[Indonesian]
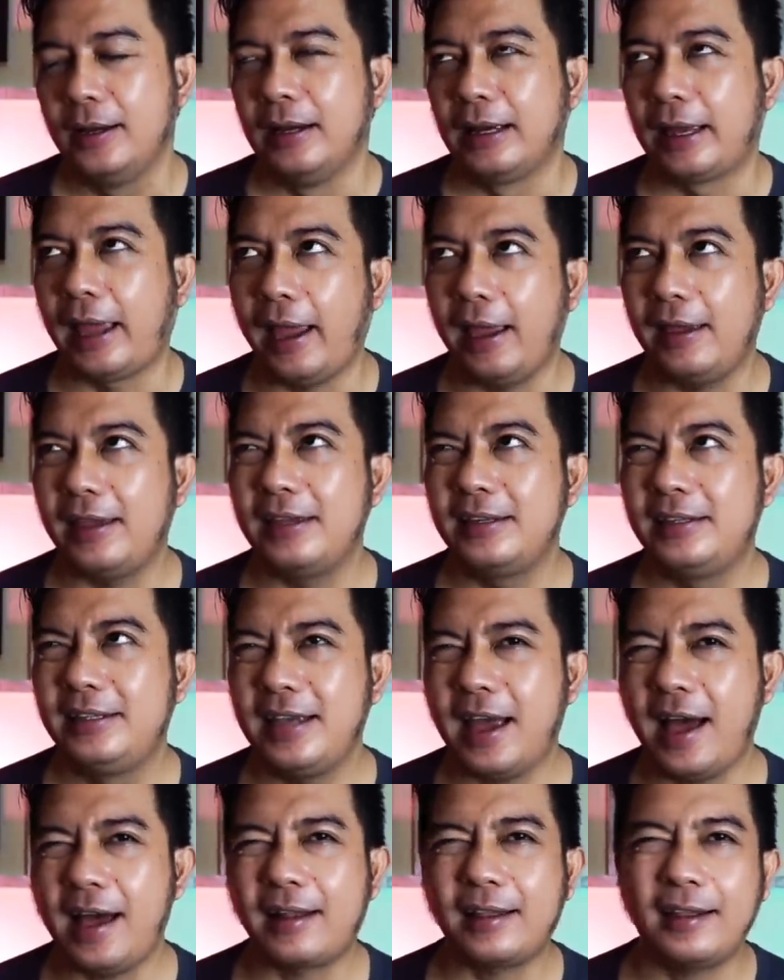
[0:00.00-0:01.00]
kayaknya
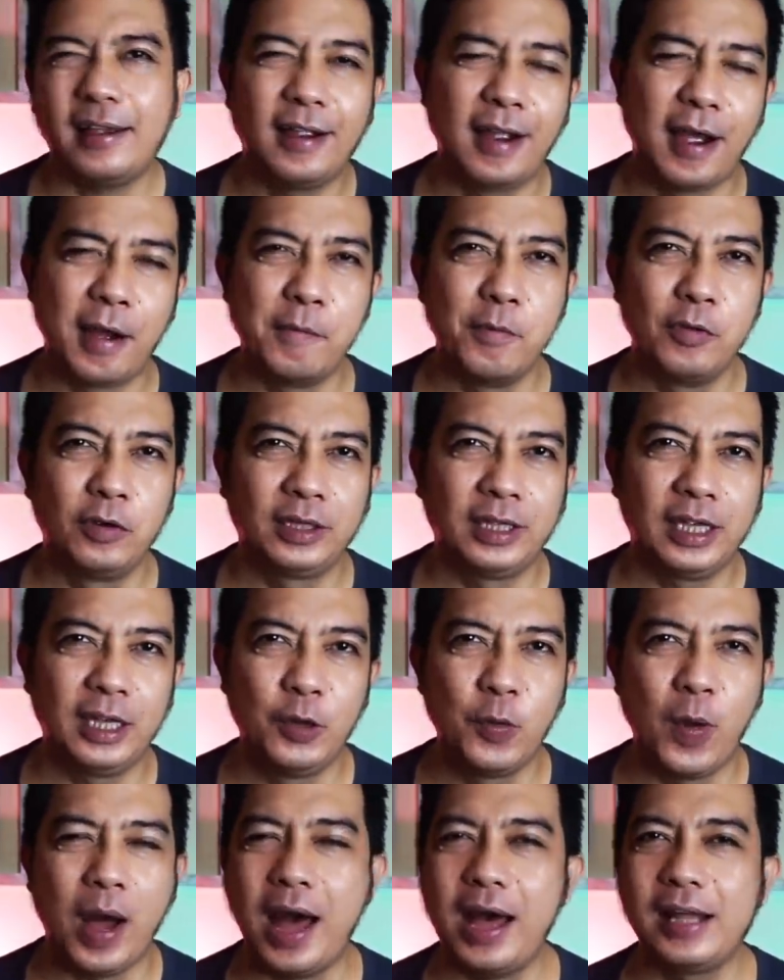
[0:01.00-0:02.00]
GR-nya nggak mungkin
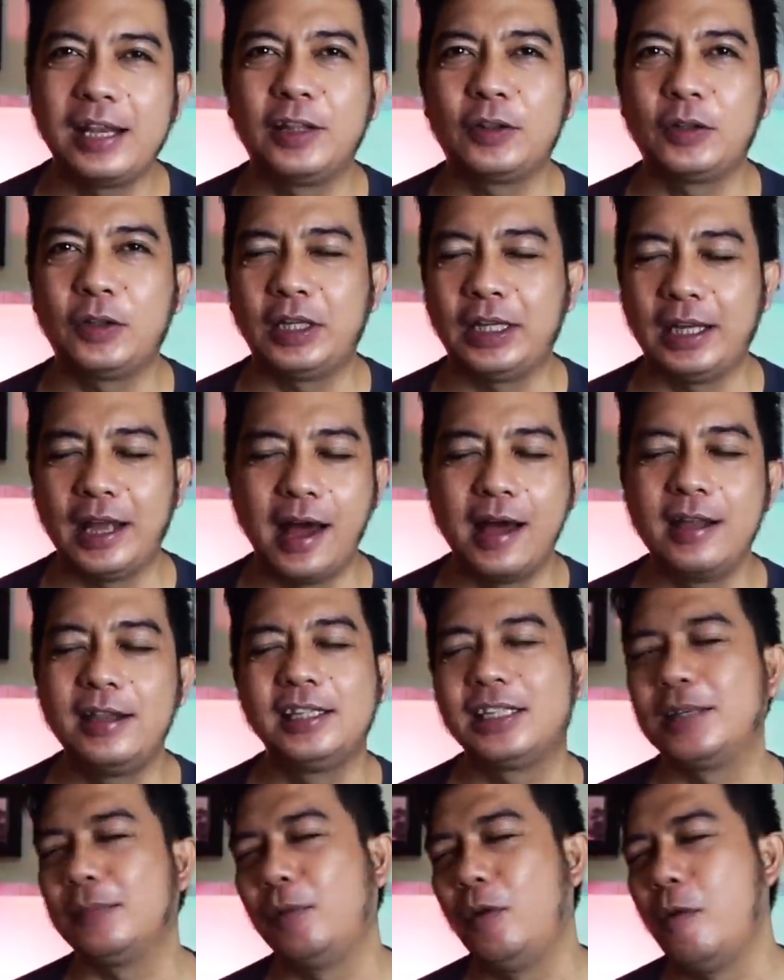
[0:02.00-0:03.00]
dua hari atau tiga hari
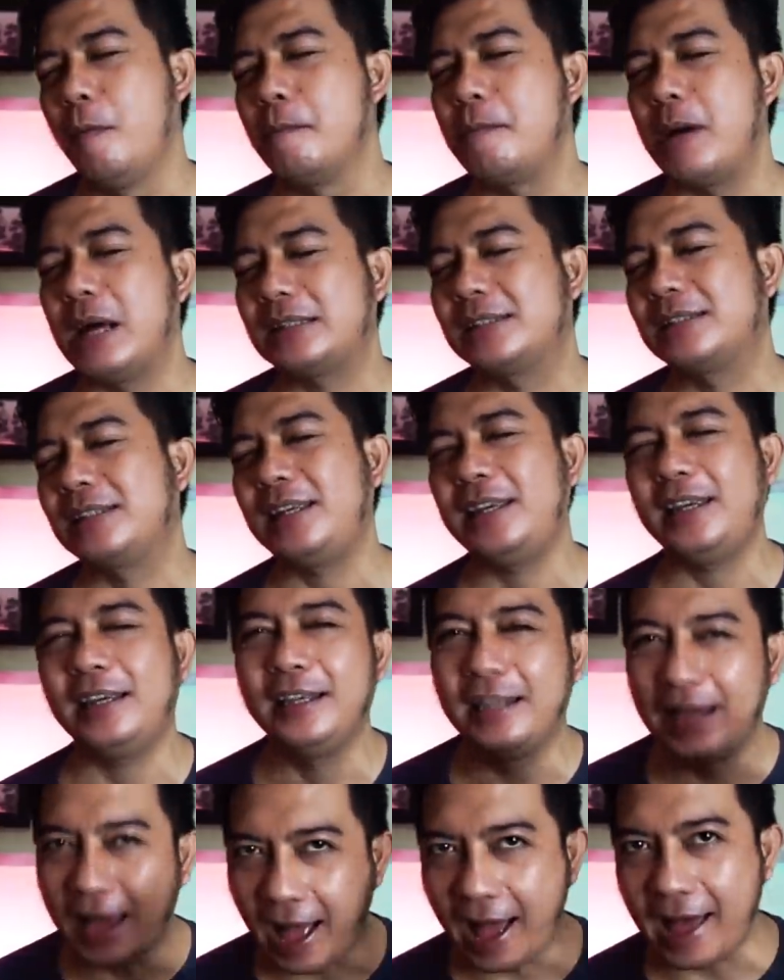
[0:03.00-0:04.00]
sebelum pasti
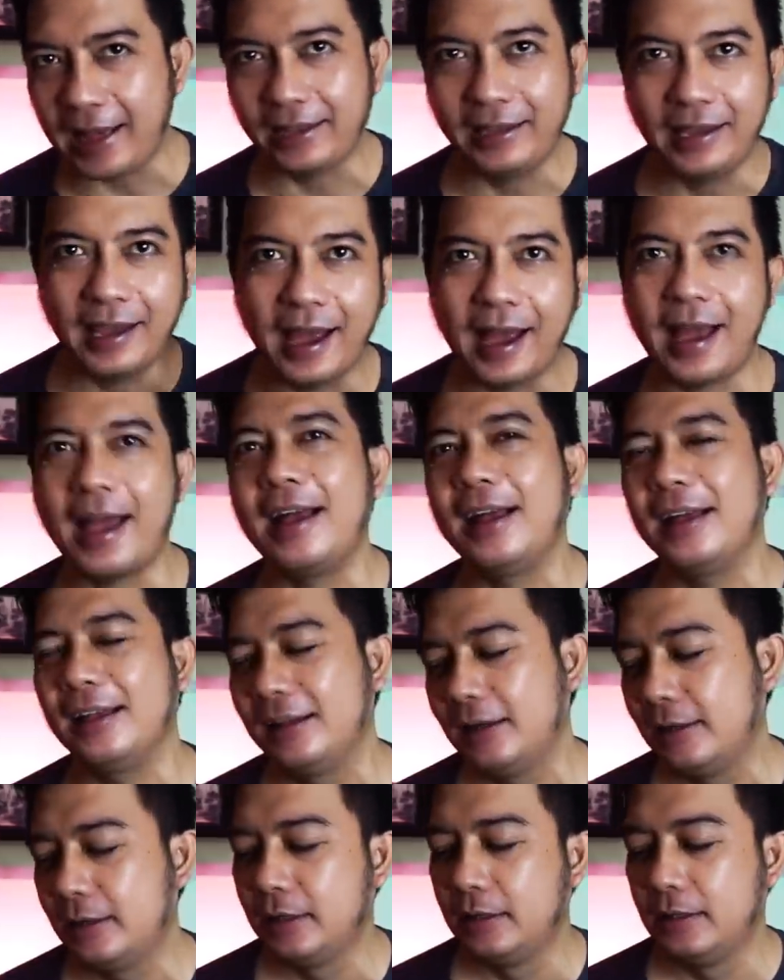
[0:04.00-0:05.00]
ini hari H
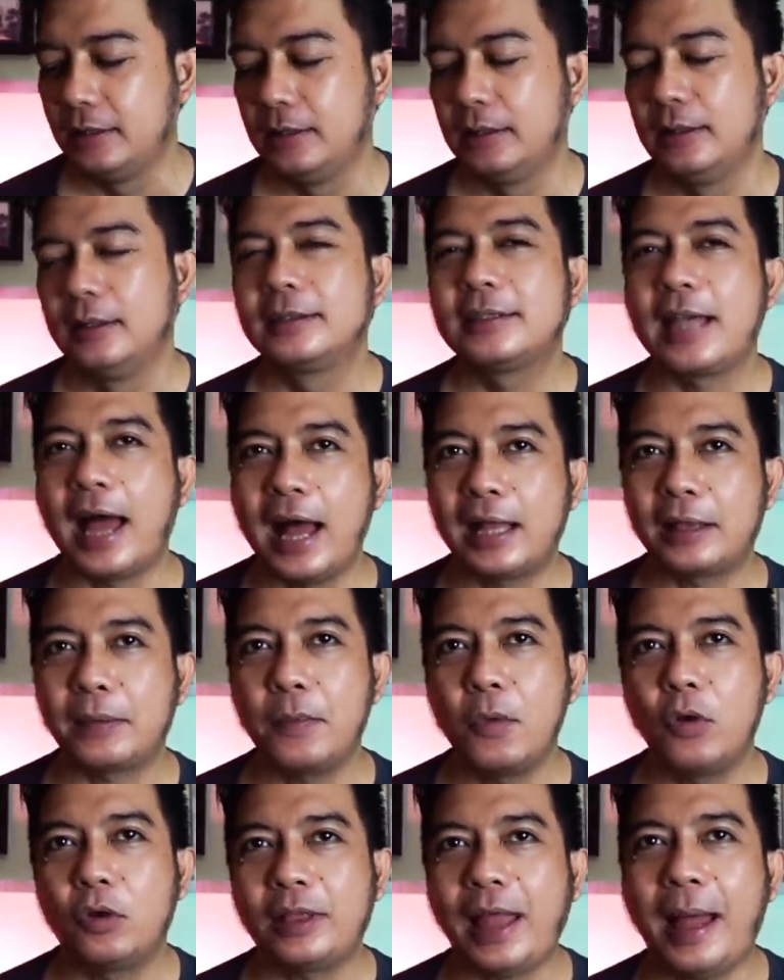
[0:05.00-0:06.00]
saat
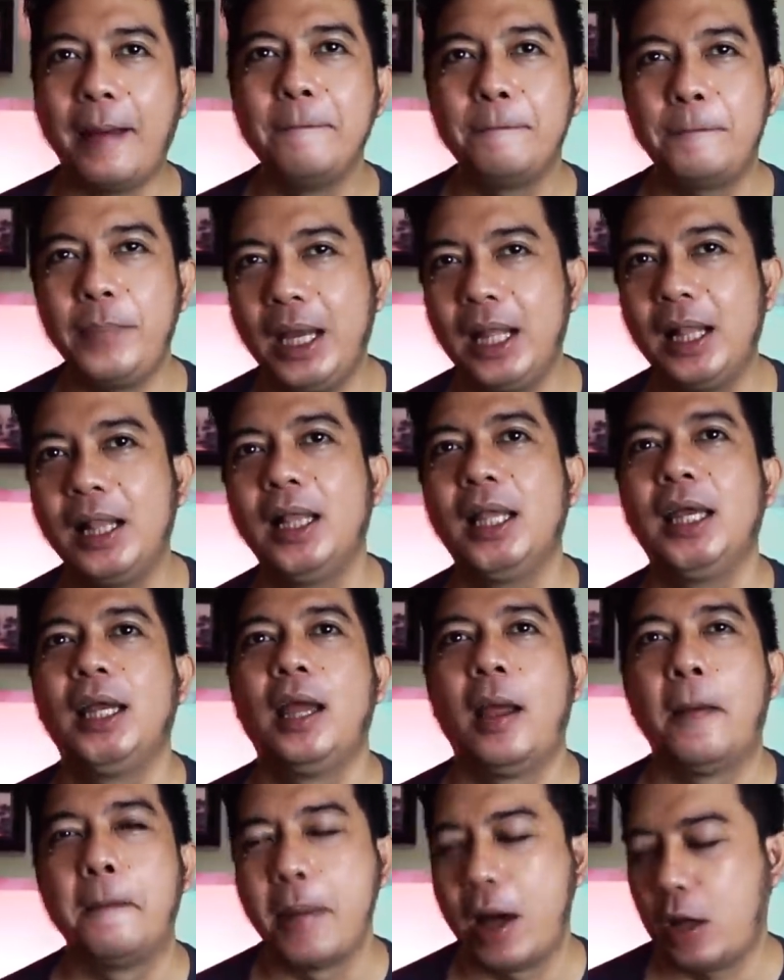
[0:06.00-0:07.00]
mau tampil
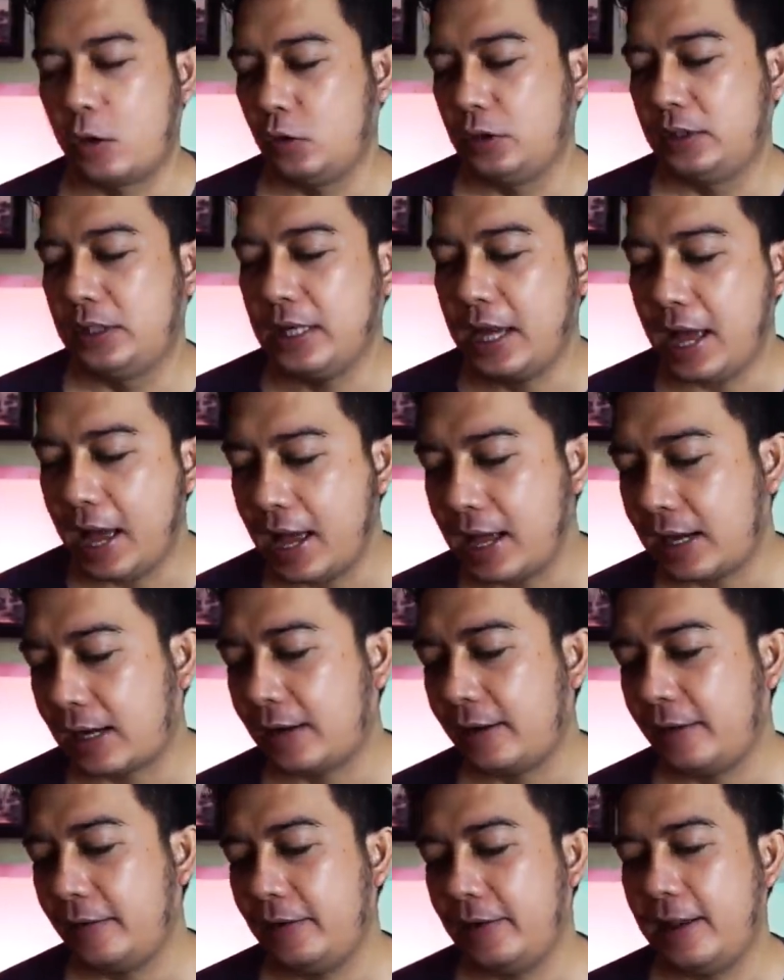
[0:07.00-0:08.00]
baru GR
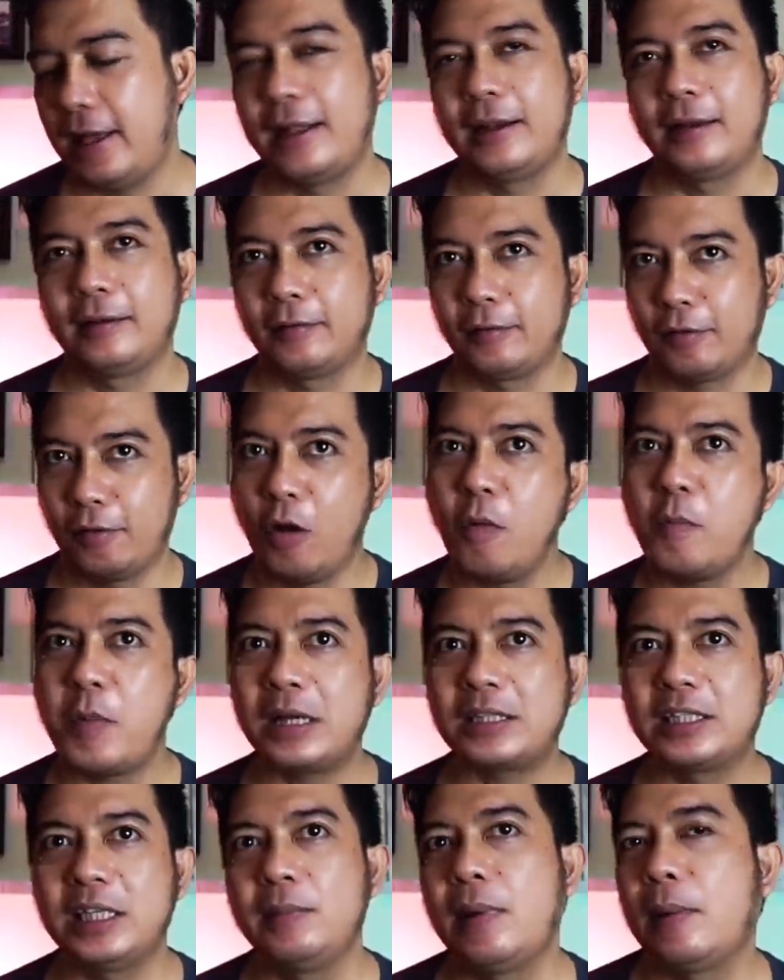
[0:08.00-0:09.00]
dan
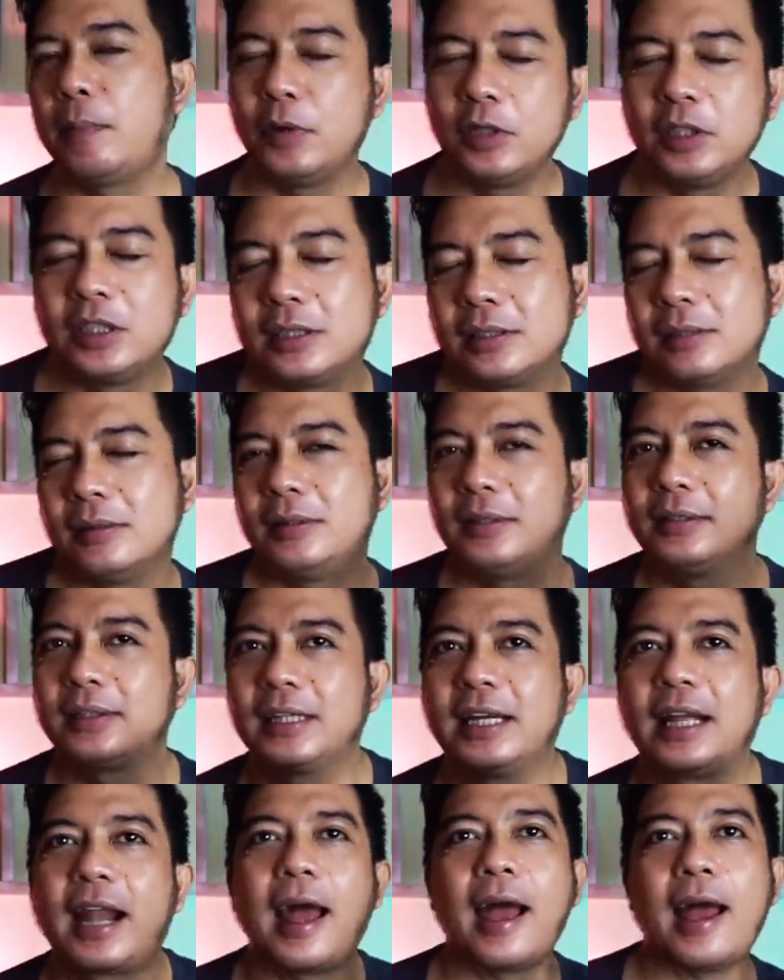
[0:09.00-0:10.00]
kompak sih walaupun
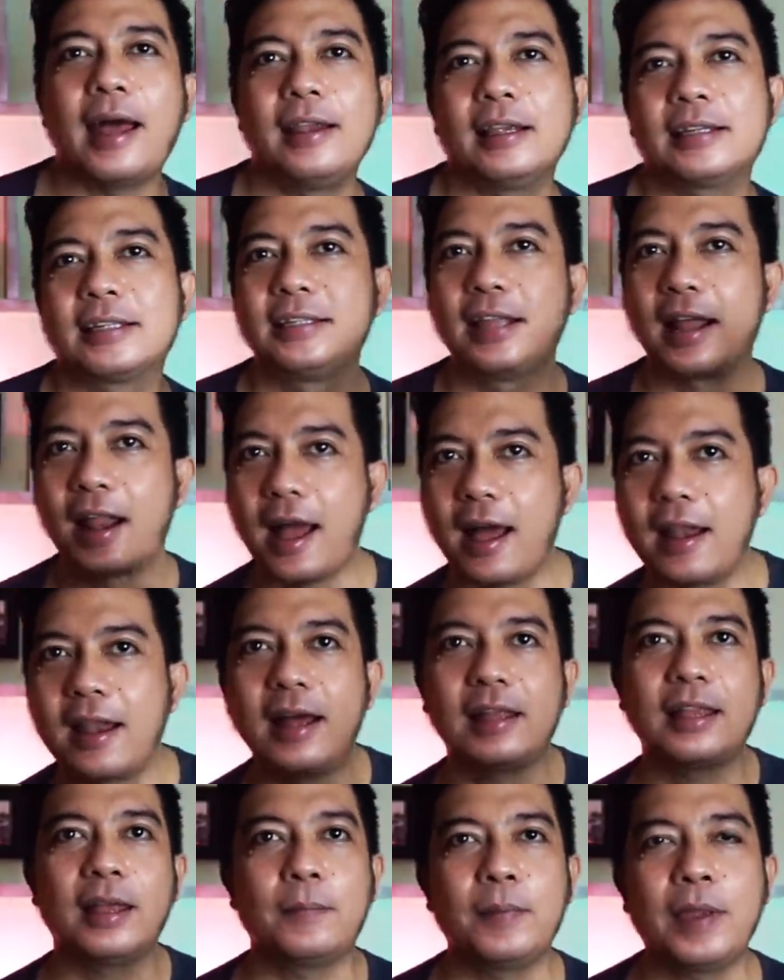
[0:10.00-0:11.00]
gerakannya
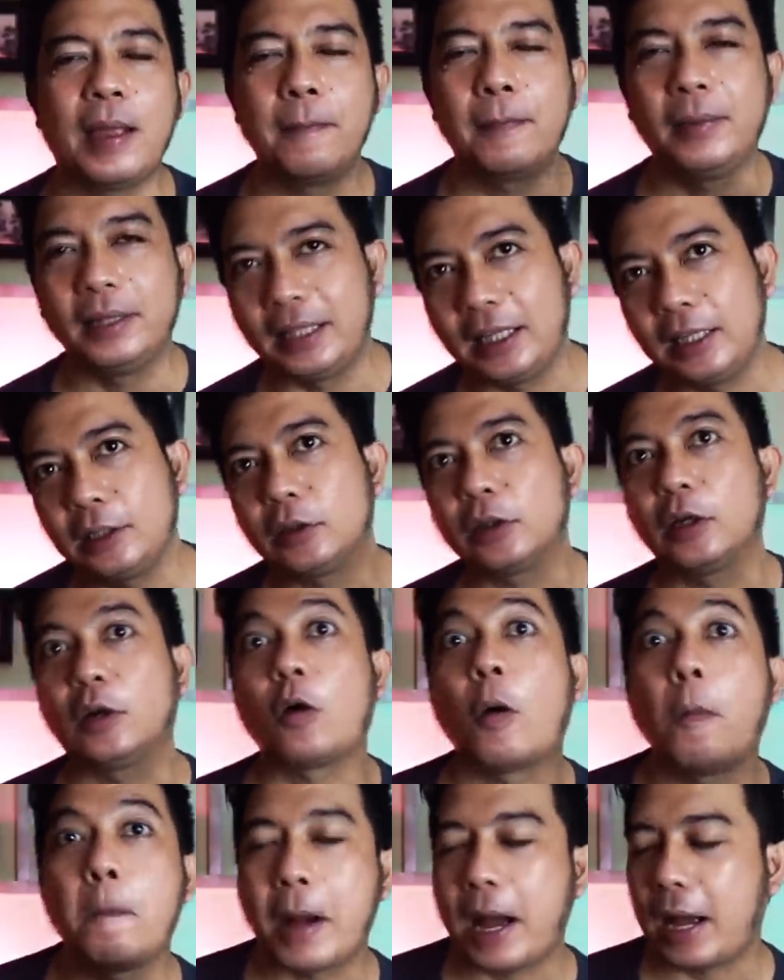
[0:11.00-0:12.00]
sederhana tapi yang penting tuh
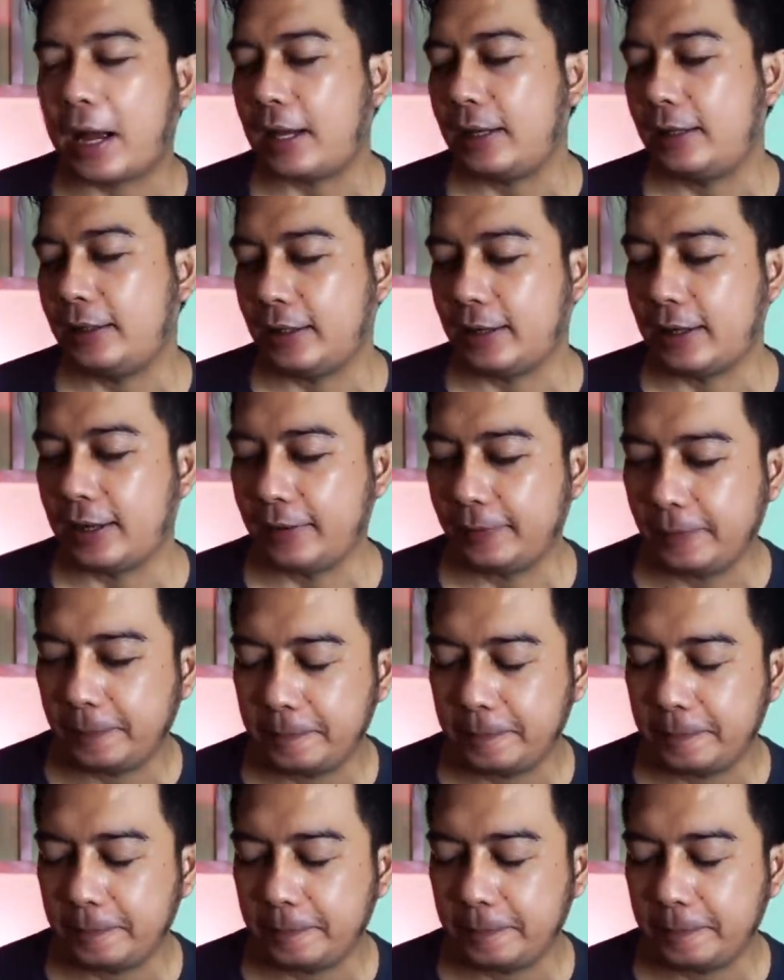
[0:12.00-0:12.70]
kekompakannya kan